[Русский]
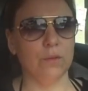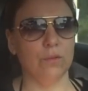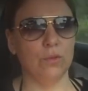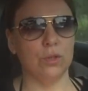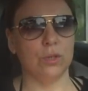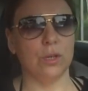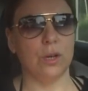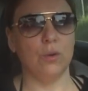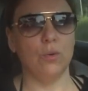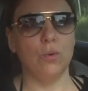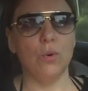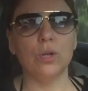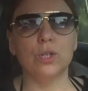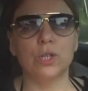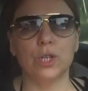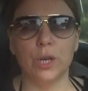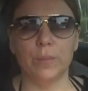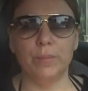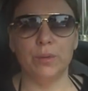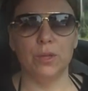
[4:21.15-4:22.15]
Вот.
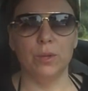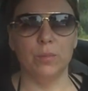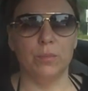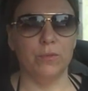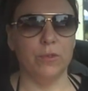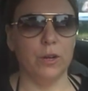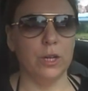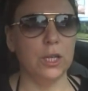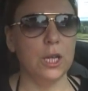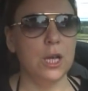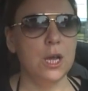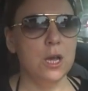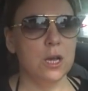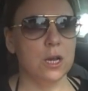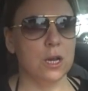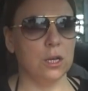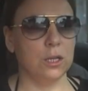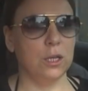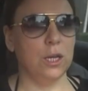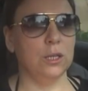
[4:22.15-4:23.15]
Очень обидно бывает,
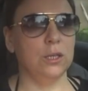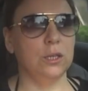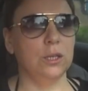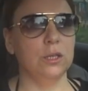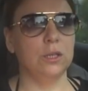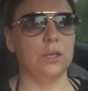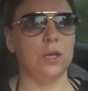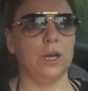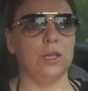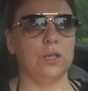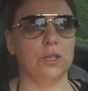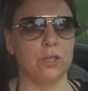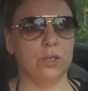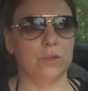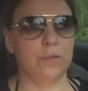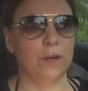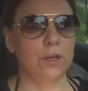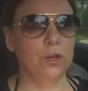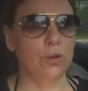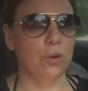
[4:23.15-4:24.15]
когда ты тратишь
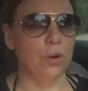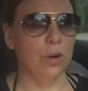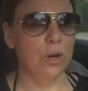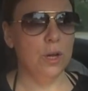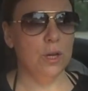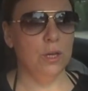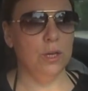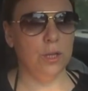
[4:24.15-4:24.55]
свое,